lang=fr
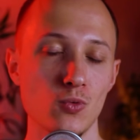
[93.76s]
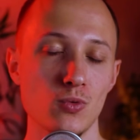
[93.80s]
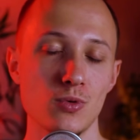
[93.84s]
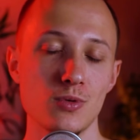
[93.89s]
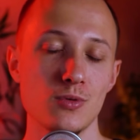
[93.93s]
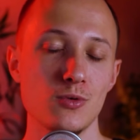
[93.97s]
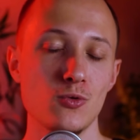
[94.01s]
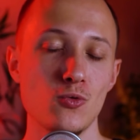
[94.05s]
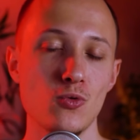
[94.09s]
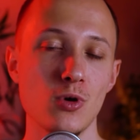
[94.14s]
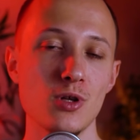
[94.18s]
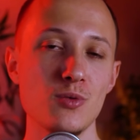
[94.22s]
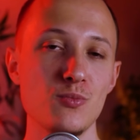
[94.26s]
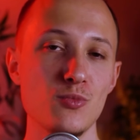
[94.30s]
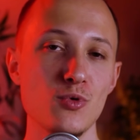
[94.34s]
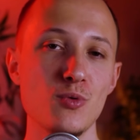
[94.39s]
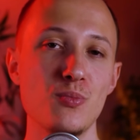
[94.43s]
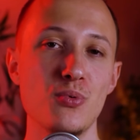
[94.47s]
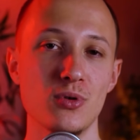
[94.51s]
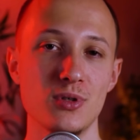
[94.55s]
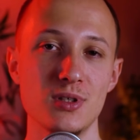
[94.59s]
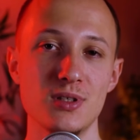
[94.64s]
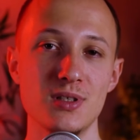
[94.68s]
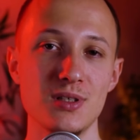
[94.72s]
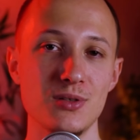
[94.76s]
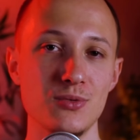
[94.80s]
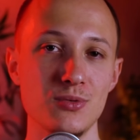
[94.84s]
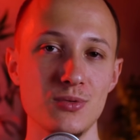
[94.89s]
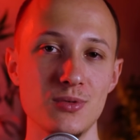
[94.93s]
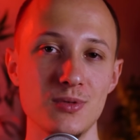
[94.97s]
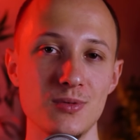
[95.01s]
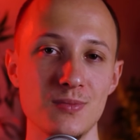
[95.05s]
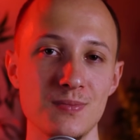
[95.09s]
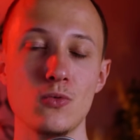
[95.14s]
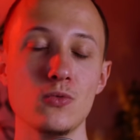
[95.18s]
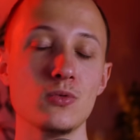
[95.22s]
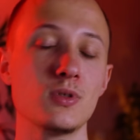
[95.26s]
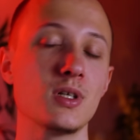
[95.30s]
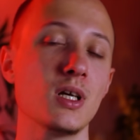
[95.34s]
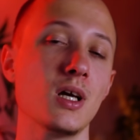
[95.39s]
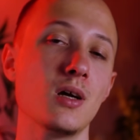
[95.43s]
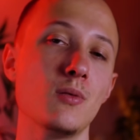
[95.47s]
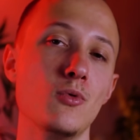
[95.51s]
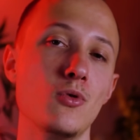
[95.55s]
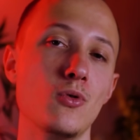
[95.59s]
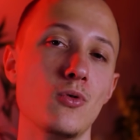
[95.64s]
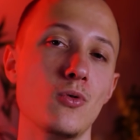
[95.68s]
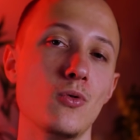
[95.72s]
Donc, de mieux pour des études
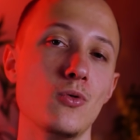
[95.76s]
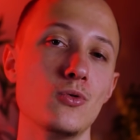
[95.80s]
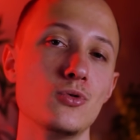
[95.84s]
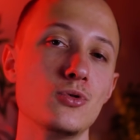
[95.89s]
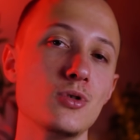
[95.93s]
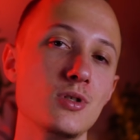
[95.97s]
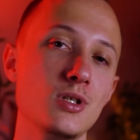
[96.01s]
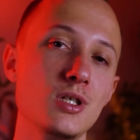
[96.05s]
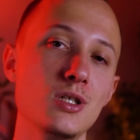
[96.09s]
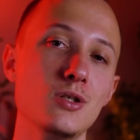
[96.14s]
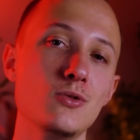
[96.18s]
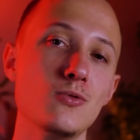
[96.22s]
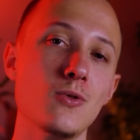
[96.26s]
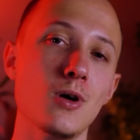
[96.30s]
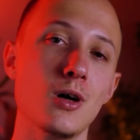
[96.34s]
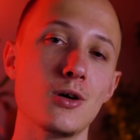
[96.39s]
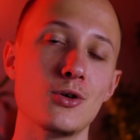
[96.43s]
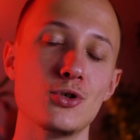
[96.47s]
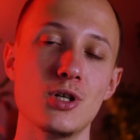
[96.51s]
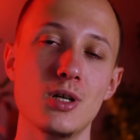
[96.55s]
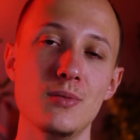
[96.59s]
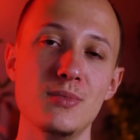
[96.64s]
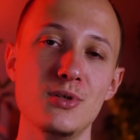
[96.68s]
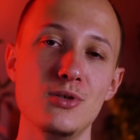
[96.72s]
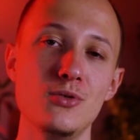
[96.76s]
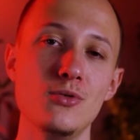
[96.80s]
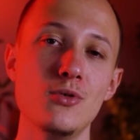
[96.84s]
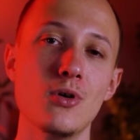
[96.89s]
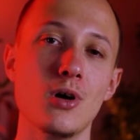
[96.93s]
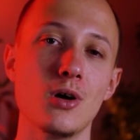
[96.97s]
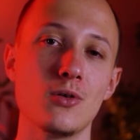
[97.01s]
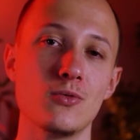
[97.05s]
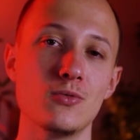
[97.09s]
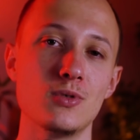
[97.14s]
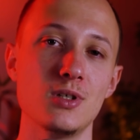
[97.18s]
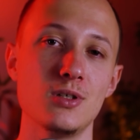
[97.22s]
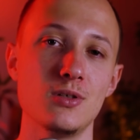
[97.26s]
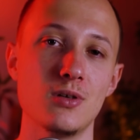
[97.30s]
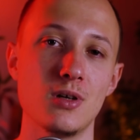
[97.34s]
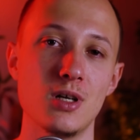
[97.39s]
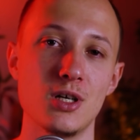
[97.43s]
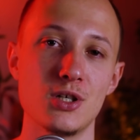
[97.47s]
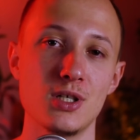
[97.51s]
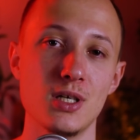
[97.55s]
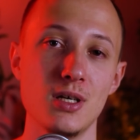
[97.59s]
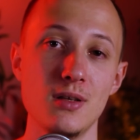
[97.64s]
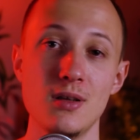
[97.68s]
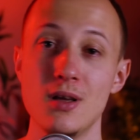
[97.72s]
Contrairement aux autres histoires que j'ai l'habitude de raconter sur
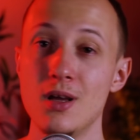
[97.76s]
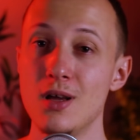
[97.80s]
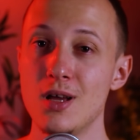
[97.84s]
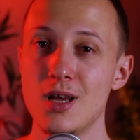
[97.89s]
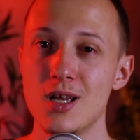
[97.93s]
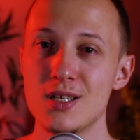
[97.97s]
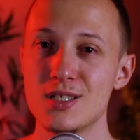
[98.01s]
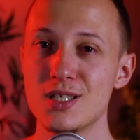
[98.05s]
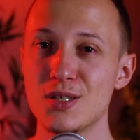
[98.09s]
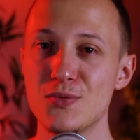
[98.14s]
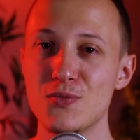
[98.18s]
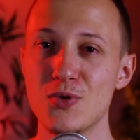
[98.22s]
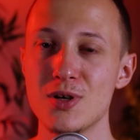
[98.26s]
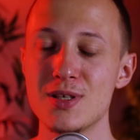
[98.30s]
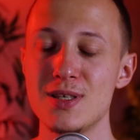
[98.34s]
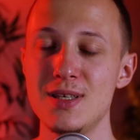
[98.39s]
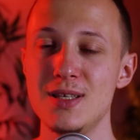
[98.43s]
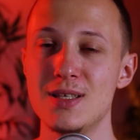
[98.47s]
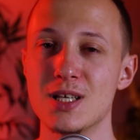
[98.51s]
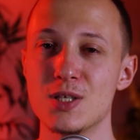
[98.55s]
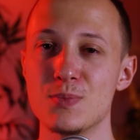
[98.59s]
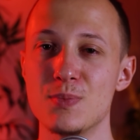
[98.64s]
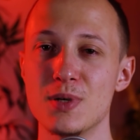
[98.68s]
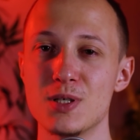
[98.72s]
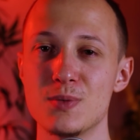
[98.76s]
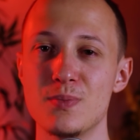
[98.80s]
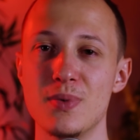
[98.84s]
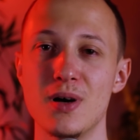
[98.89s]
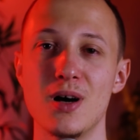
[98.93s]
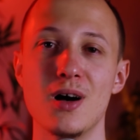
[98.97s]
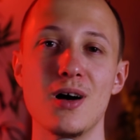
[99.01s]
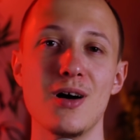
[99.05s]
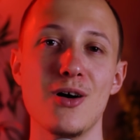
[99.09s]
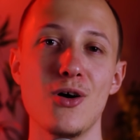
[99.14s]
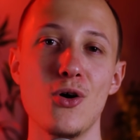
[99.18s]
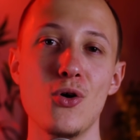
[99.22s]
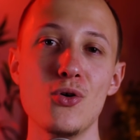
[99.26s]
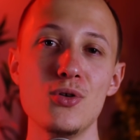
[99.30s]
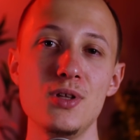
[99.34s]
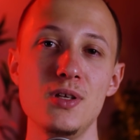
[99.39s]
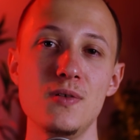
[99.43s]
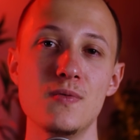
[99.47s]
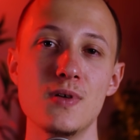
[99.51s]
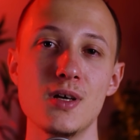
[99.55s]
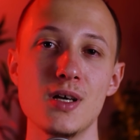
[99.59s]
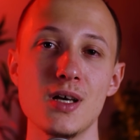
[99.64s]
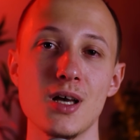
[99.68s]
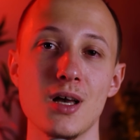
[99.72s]
la chaîne, cette fois-ci ça se passe pas en
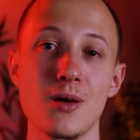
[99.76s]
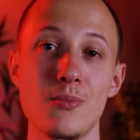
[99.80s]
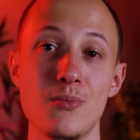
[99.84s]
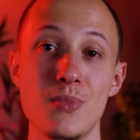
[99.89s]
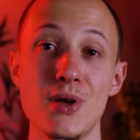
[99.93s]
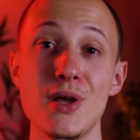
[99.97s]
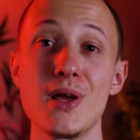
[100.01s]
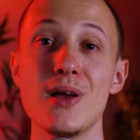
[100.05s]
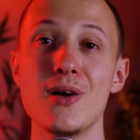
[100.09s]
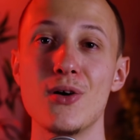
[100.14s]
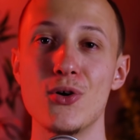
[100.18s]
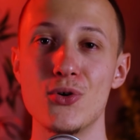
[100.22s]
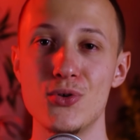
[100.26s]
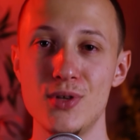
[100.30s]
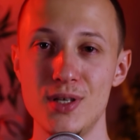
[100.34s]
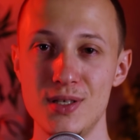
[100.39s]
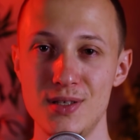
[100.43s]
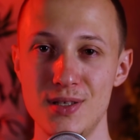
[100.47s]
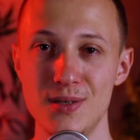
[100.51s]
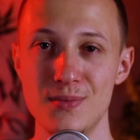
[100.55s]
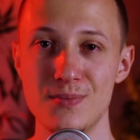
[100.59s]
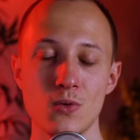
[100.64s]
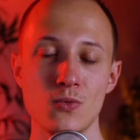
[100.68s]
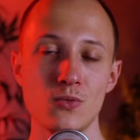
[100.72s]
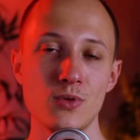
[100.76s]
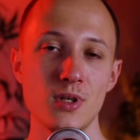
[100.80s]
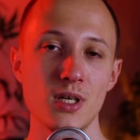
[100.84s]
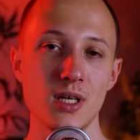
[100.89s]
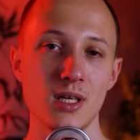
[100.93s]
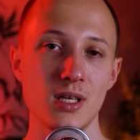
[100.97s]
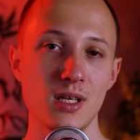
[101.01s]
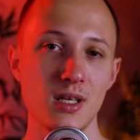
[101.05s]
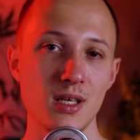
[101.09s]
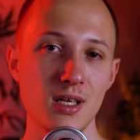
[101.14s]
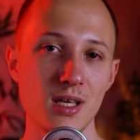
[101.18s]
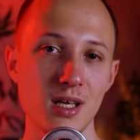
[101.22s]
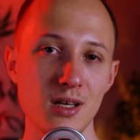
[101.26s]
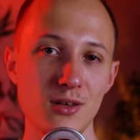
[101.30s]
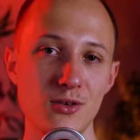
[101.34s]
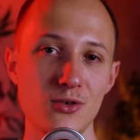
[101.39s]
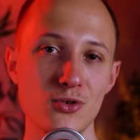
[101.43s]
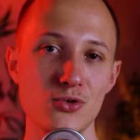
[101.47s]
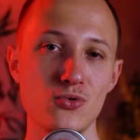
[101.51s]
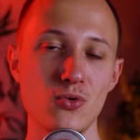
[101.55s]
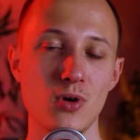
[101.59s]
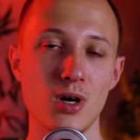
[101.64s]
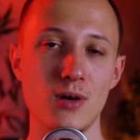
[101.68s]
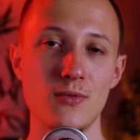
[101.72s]
hiver mais en été. On est
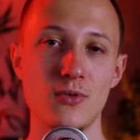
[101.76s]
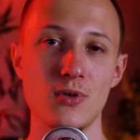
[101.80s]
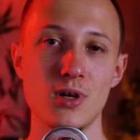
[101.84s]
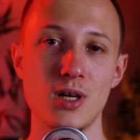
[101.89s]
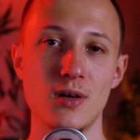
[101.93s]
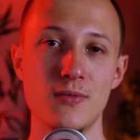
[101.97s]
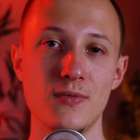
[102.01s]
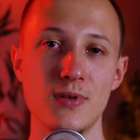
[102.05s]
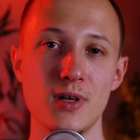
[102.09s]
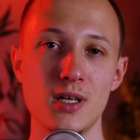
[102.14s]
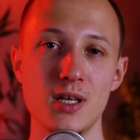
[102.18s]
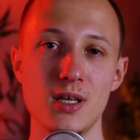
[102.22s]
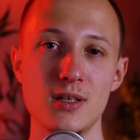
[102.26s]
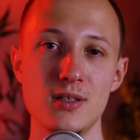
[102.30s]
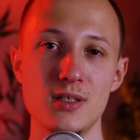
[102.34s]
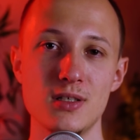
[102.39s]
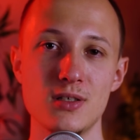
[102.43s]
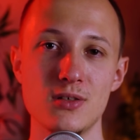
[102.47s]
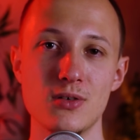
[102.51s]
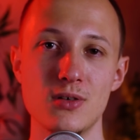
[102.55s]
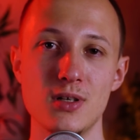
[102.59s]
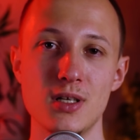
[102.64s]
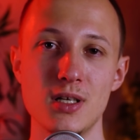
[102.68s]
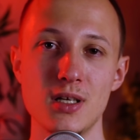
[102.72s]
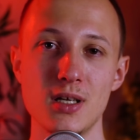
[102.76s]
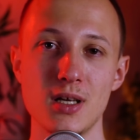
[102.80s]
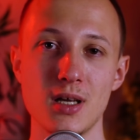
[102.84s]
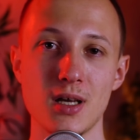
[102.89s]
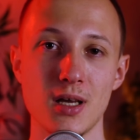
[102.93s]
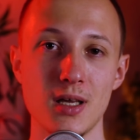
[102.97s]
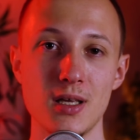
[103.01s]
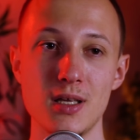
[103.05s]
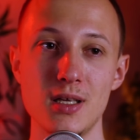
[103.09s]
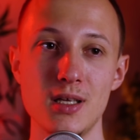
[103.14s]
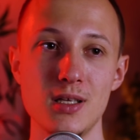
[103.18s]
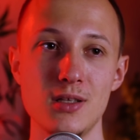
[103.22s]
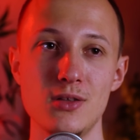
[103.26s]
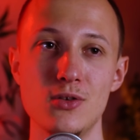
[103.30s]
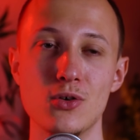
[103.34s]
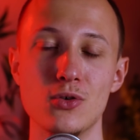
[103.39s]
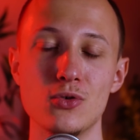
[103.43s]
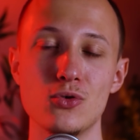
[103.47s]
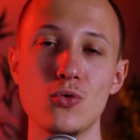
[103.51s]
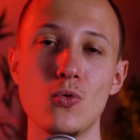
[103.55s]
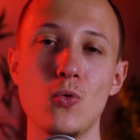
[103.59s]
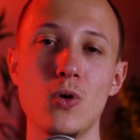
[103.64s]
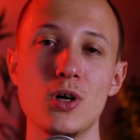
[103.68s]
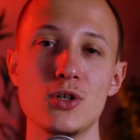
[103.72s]
quelques jours avant la fin de l'année scolaire et
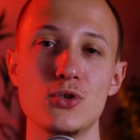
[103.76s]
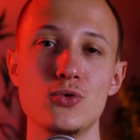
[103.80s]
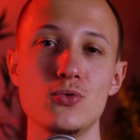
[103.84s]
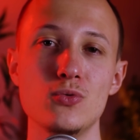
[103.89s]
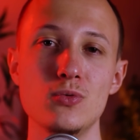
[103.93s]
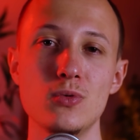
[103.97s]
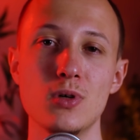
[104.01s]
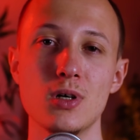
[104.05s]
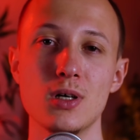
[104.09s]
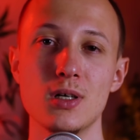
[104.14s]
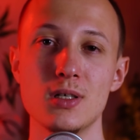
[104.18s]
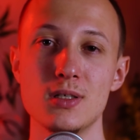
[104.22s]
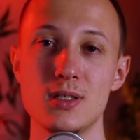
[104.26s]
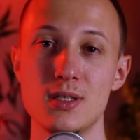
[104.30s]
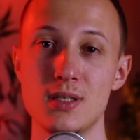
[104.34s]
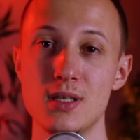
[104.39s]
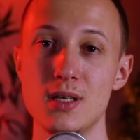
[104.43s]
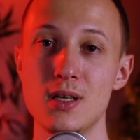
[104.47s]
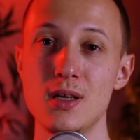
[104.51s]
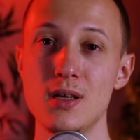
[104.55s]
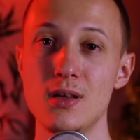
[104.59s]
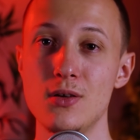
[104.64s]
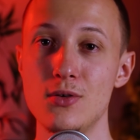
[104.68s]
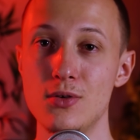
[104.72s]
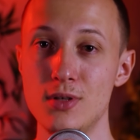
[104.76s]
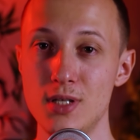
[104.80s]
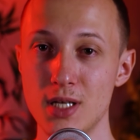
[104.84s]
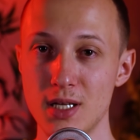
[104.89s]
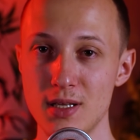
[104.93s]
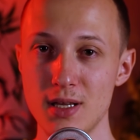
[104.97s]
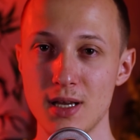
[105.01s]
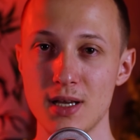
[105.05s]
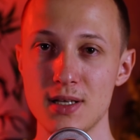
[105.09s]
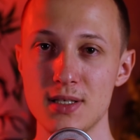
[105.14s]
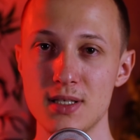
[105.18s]
dans trois jours c'est le dernier